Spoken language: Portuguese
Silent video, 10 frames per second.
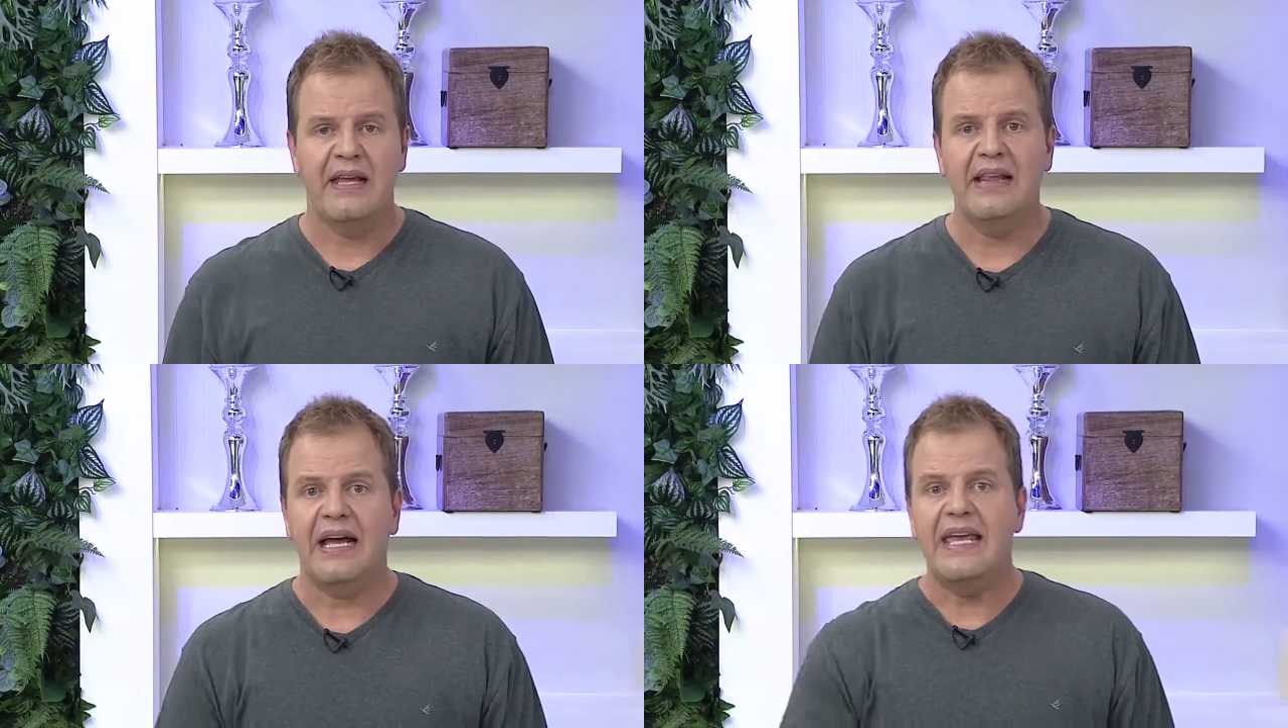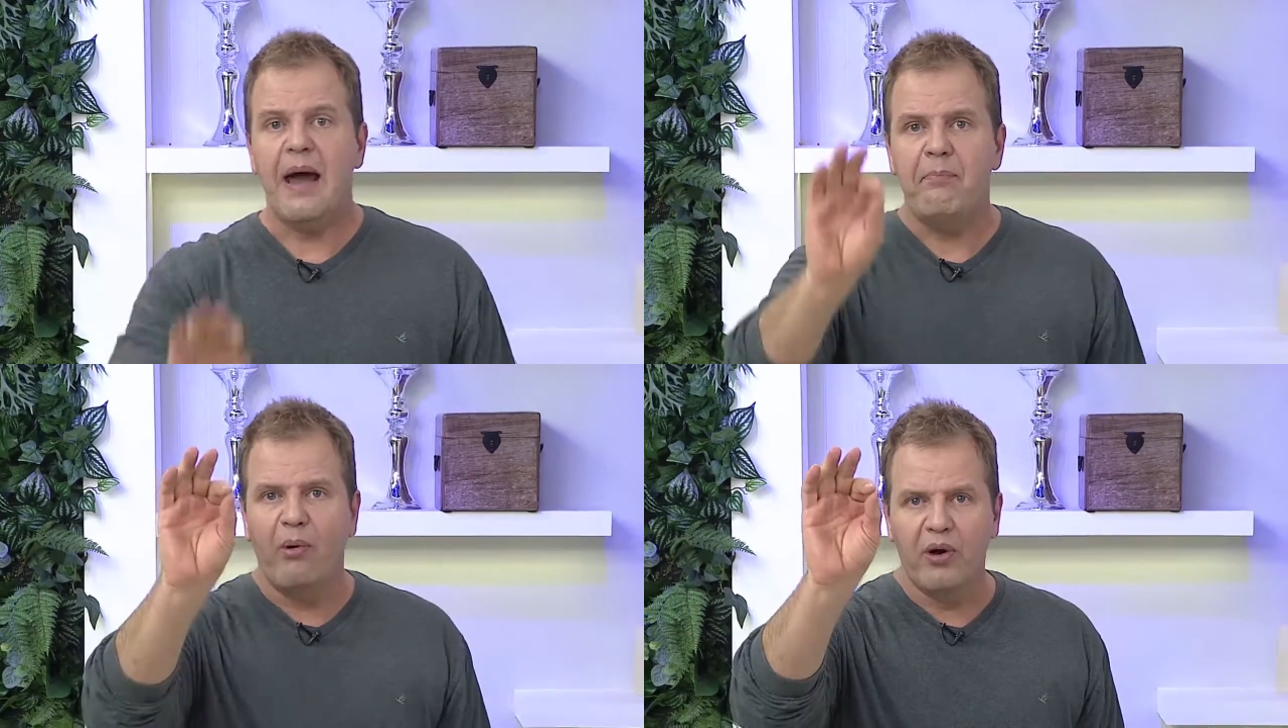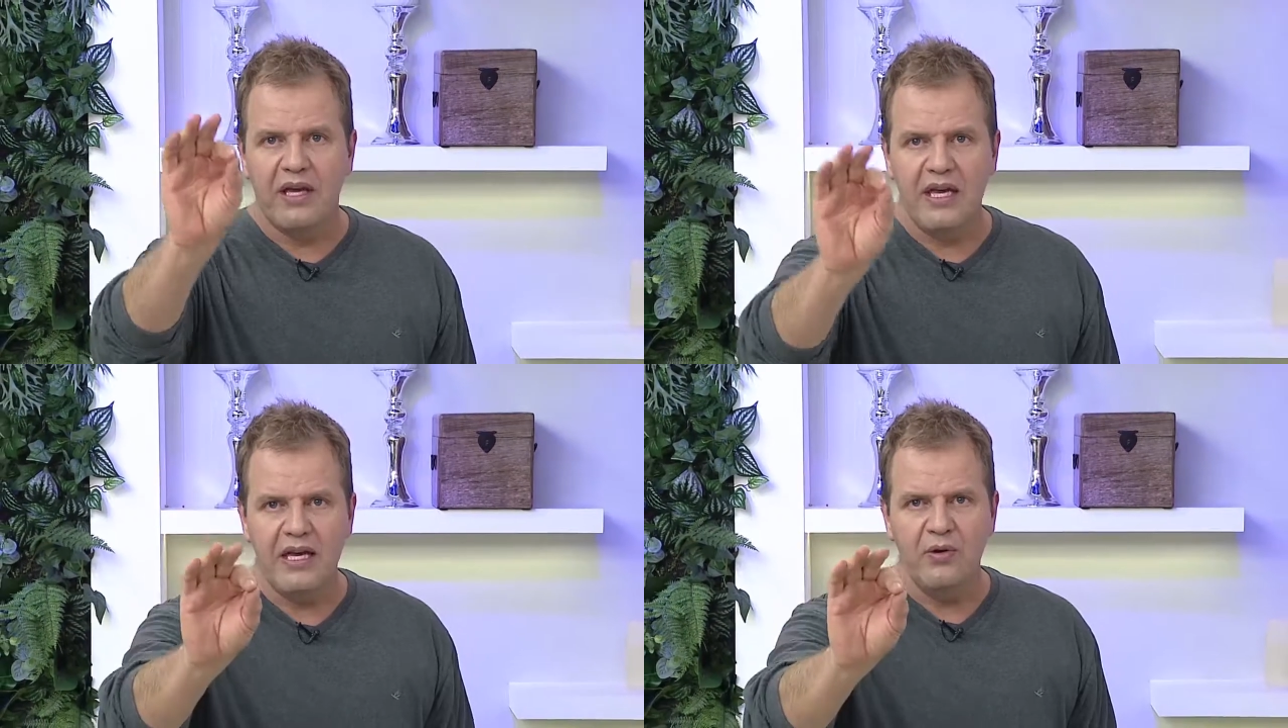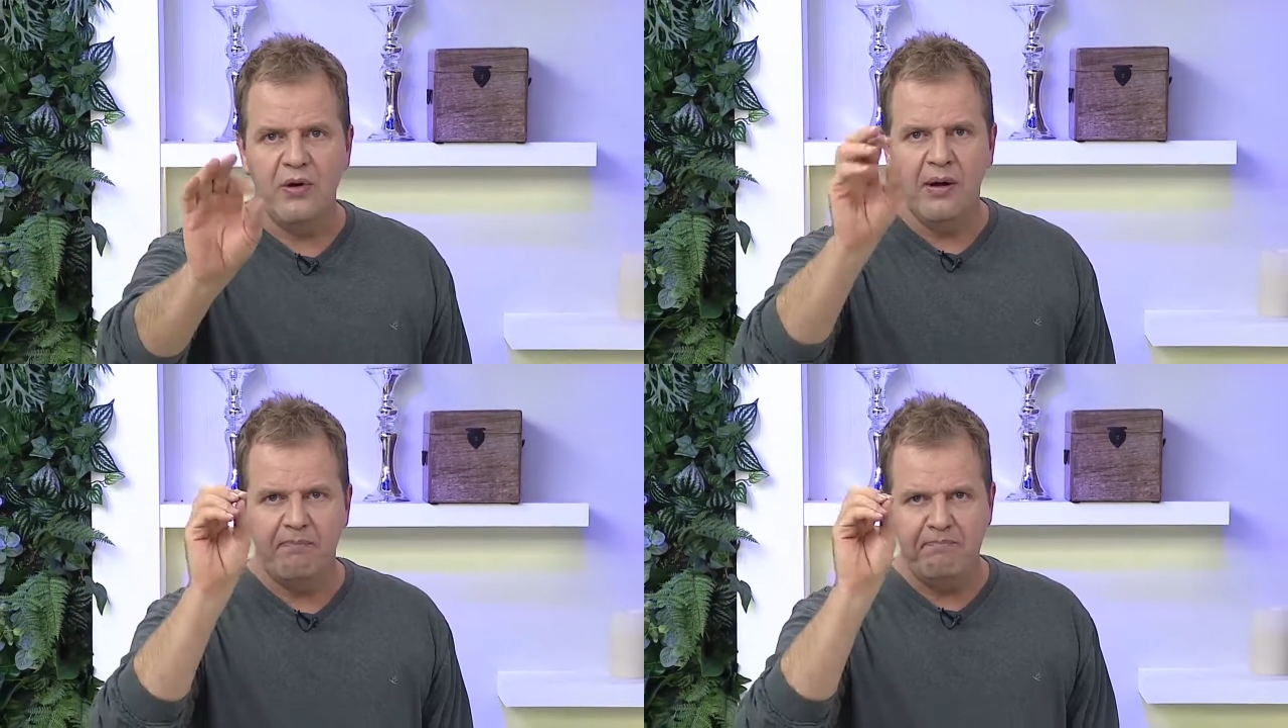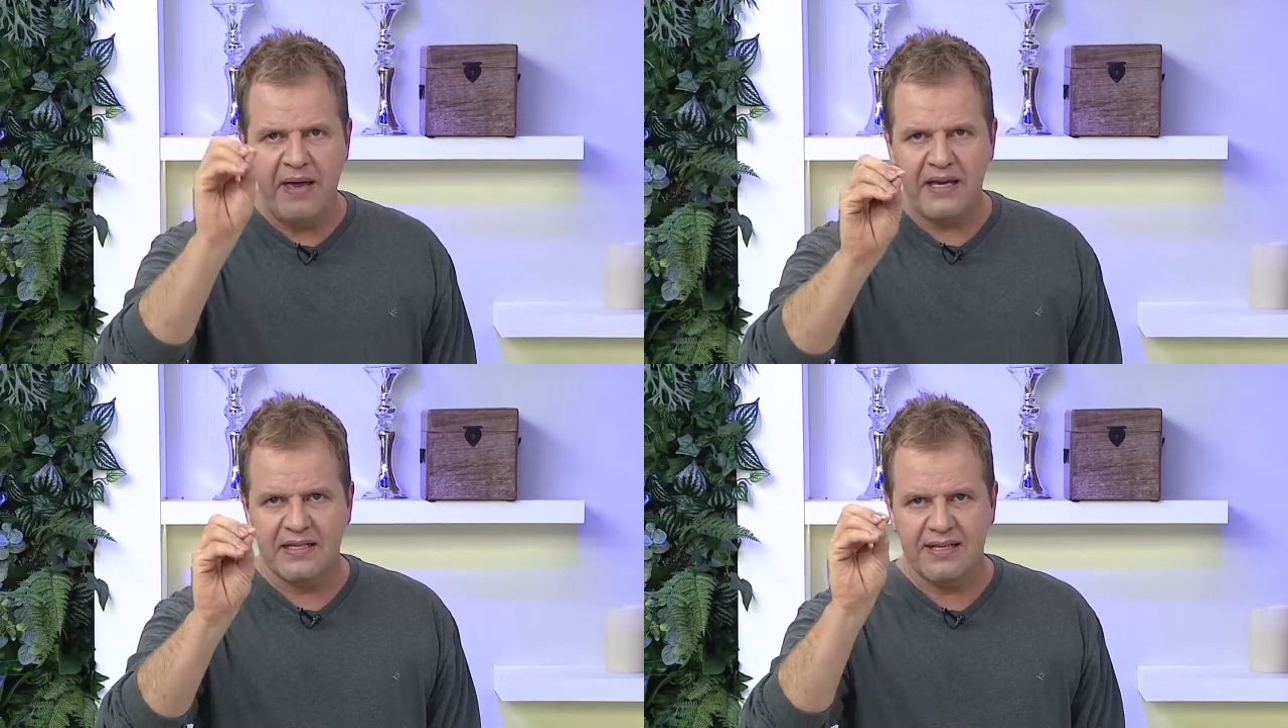Daqui a pouquinho,
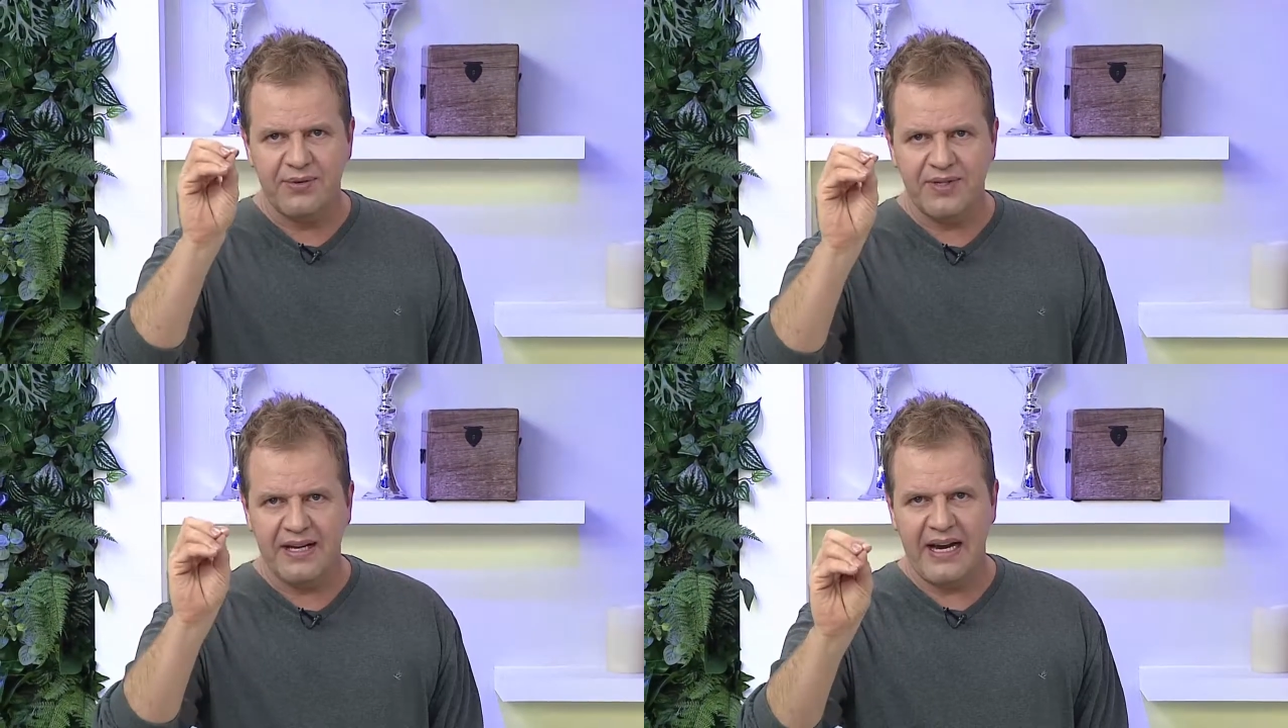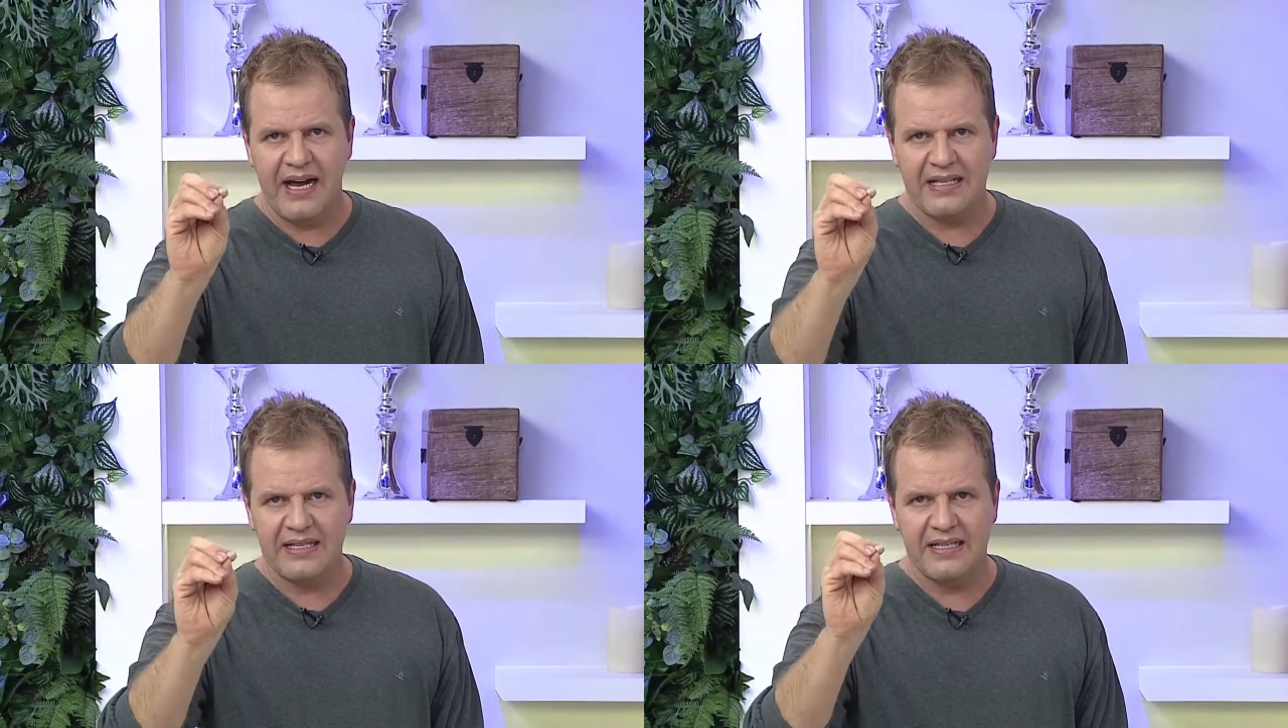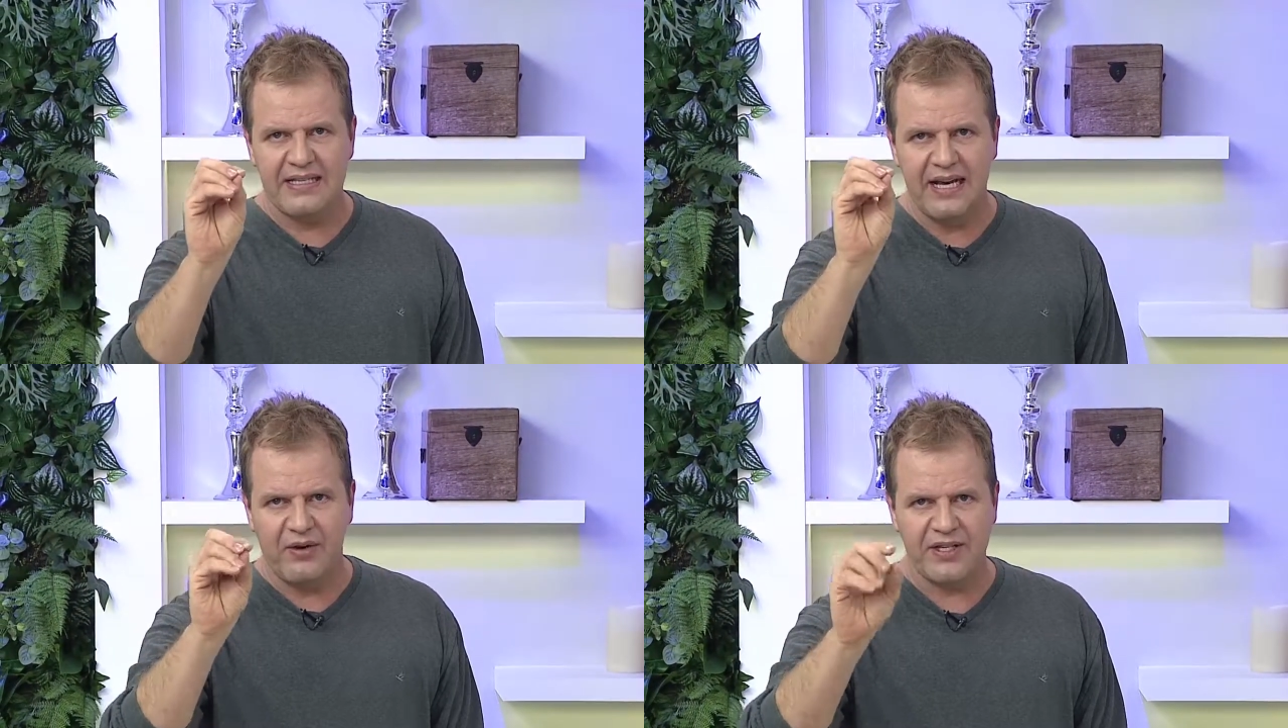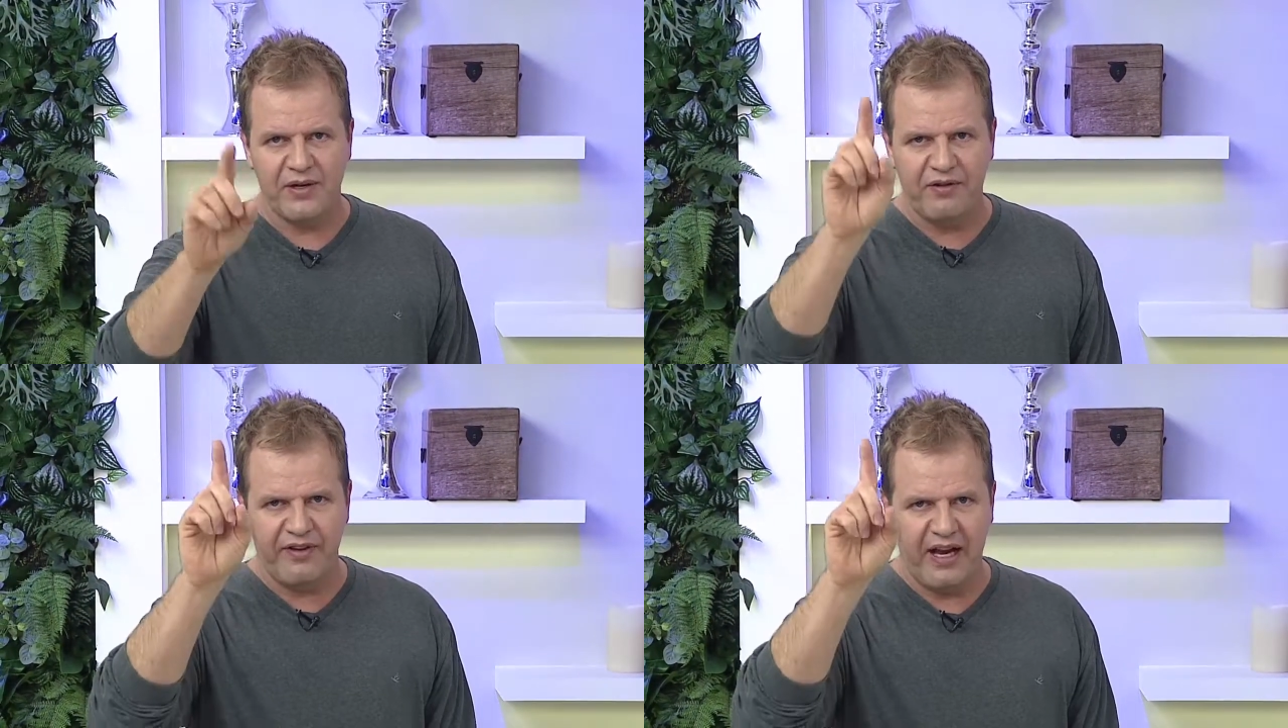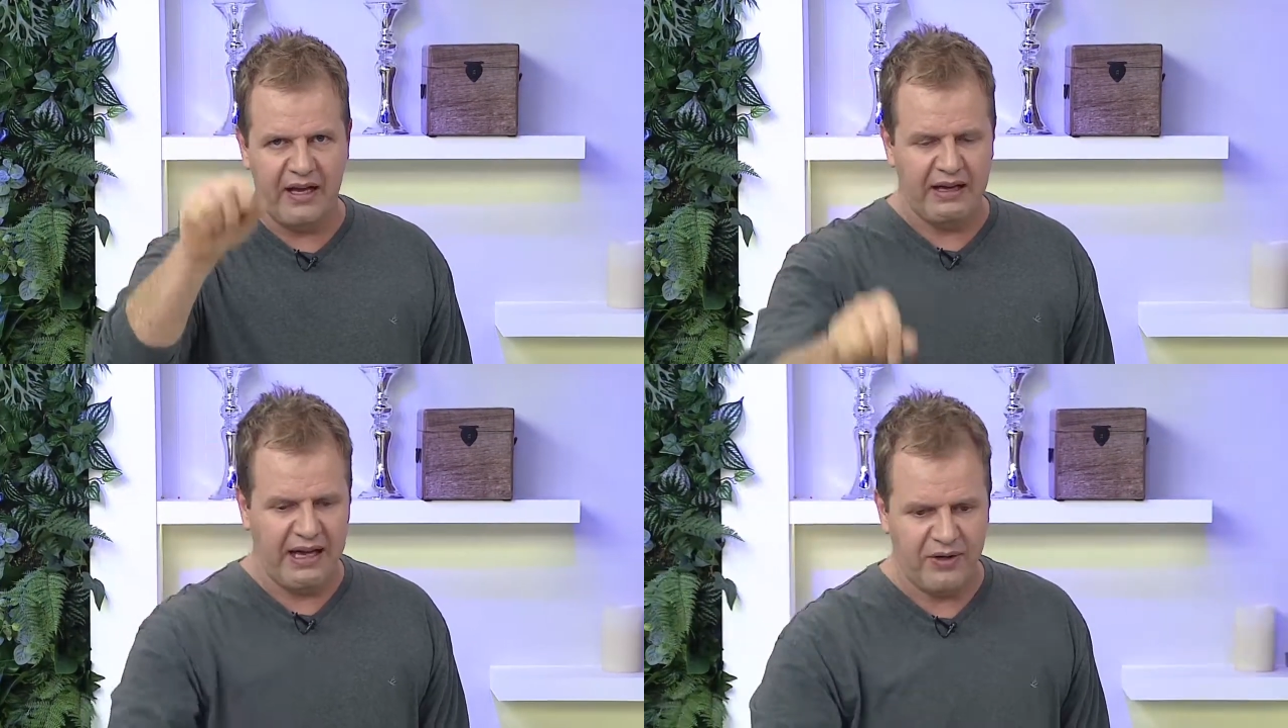bênçãos, graças e a nossa novela,
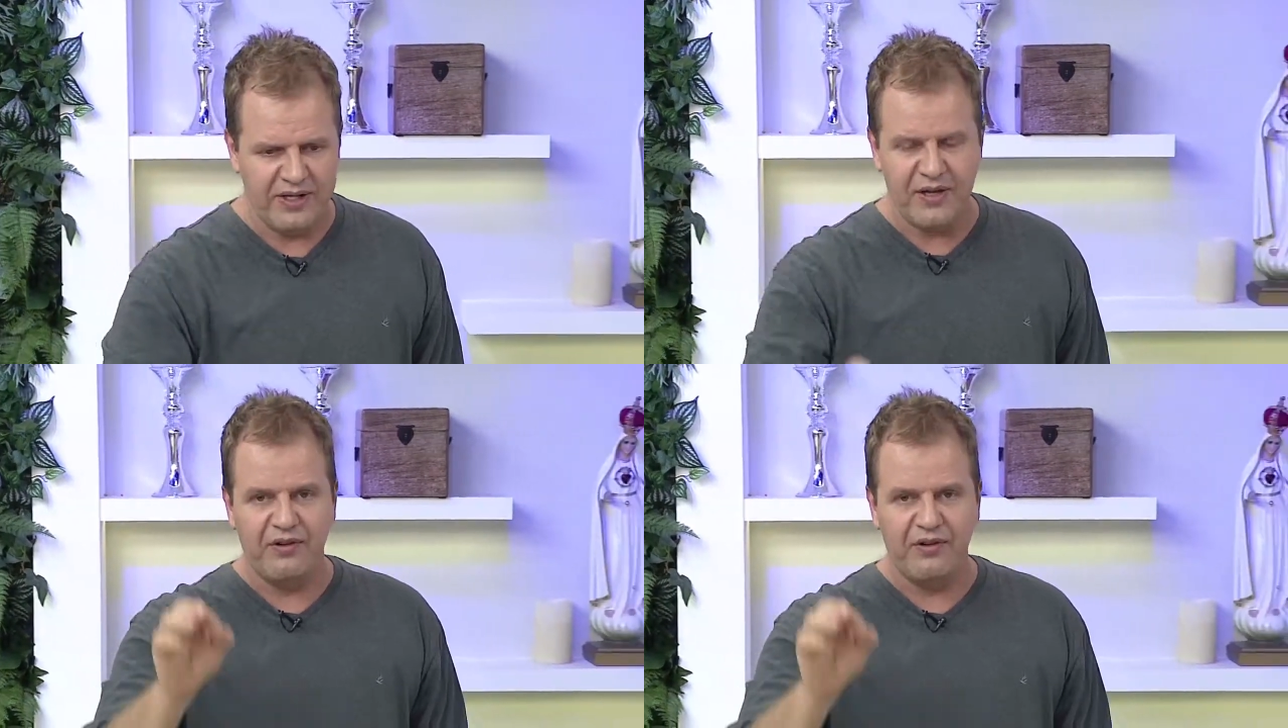a nossa